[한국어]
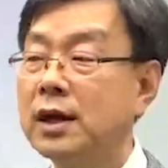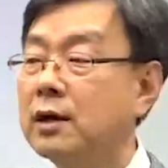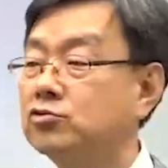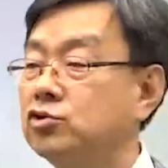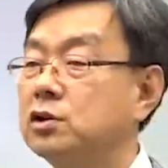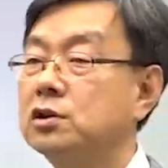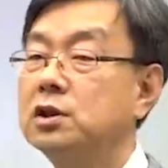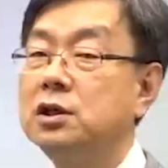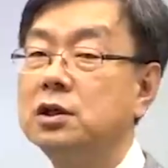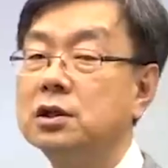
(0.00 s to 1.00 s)
땅
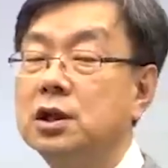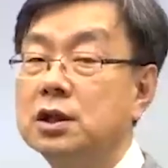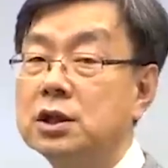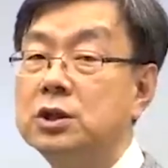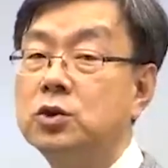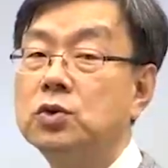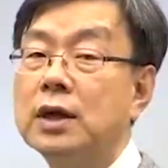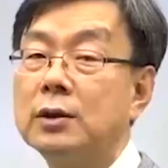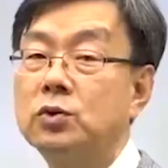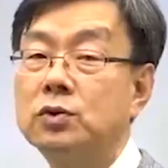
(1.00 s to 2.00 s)
주인들이 이촌
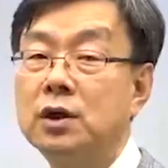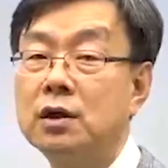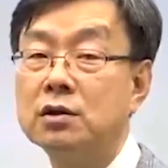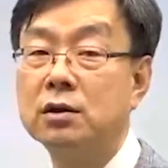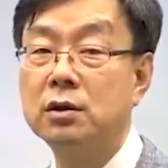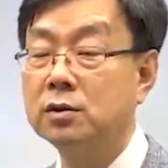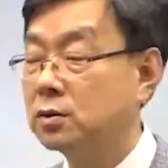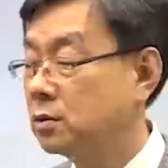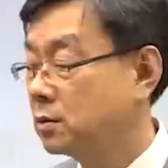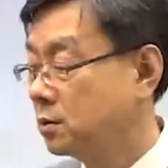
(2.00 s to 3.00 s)
향도에서
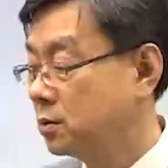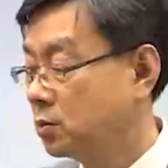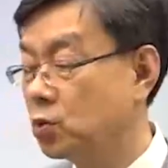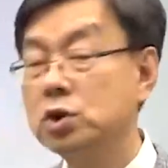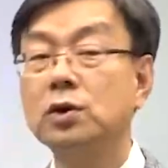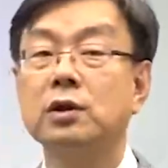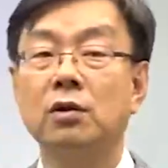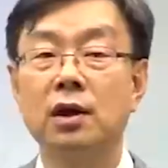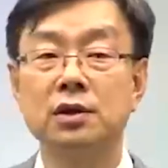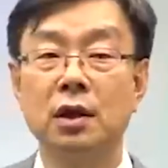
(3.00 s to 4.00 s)
도시로 다
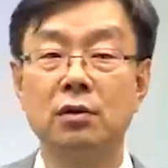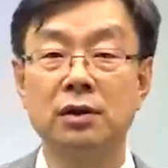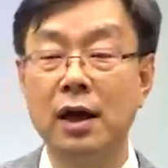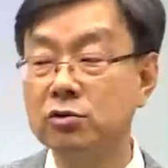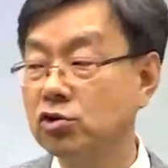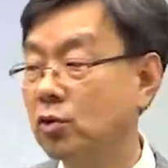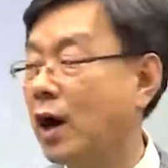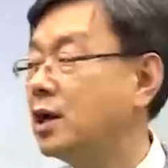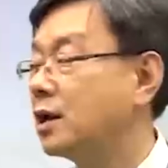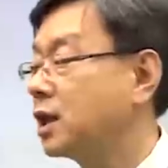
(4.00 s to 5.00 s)
떠났잖아요. 땅주를
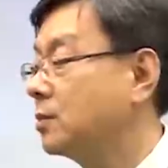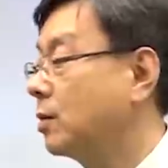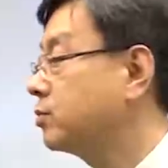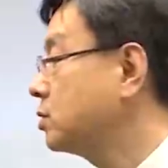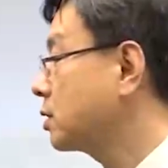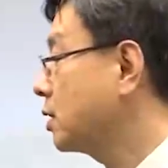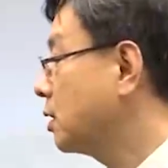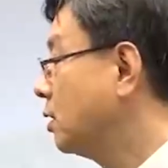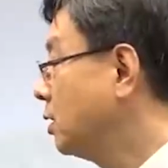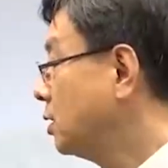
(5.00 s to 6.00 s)
관리할 사람이
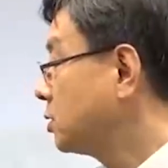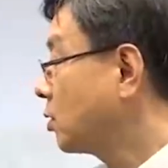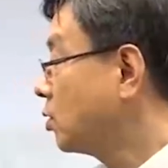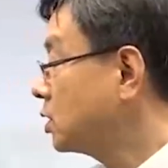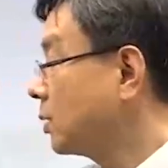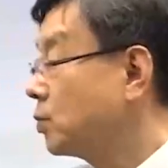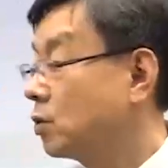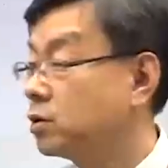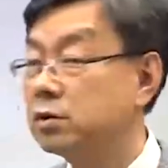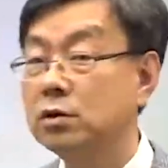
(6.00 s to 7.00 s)
없으니까 그냥 거기다
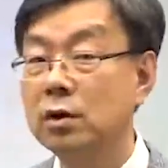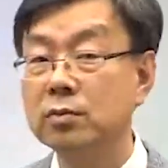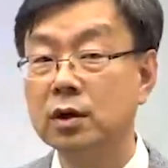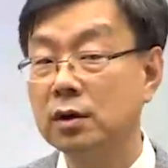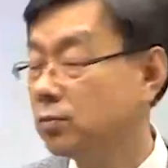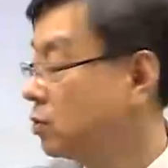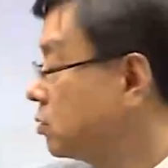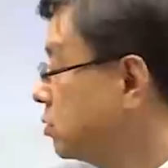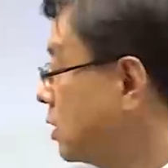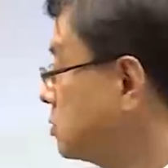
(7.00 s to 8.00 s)
묘를 쓰는 겁니다. 묘를
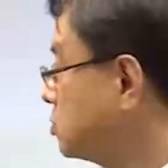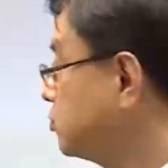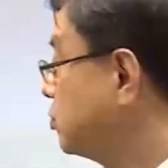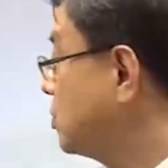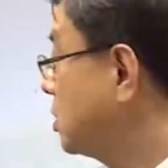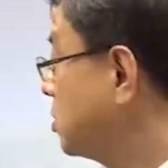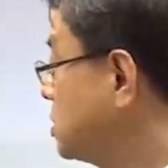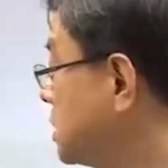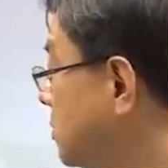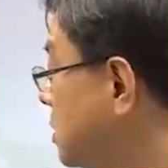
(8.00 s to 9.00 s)
써가지고 분묘를
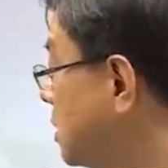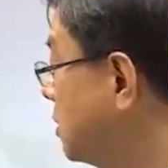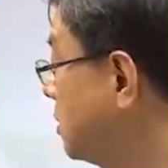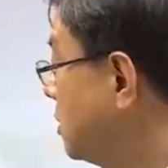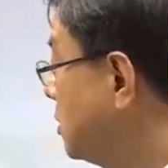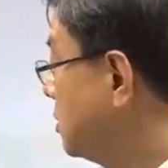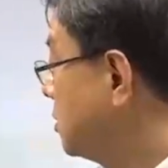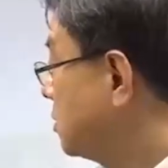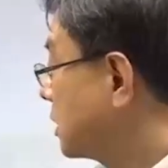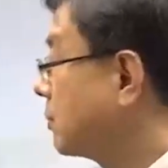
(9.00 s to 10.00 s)
설치합니다.
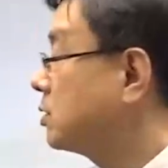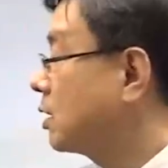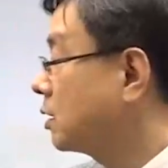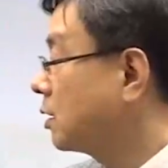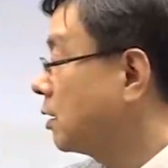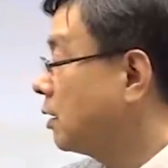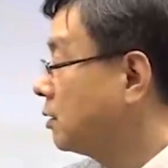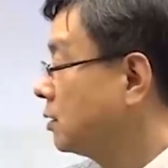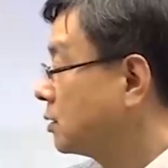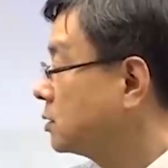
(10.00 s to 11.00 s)
남의 땅에다가
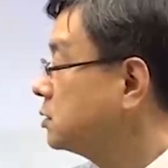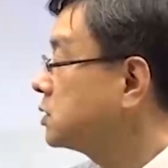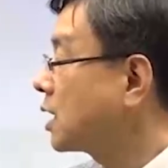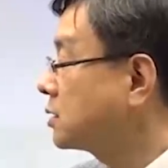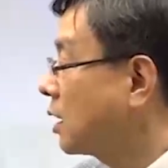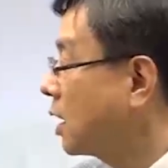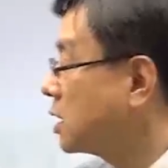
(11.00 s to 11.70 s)
그 상태가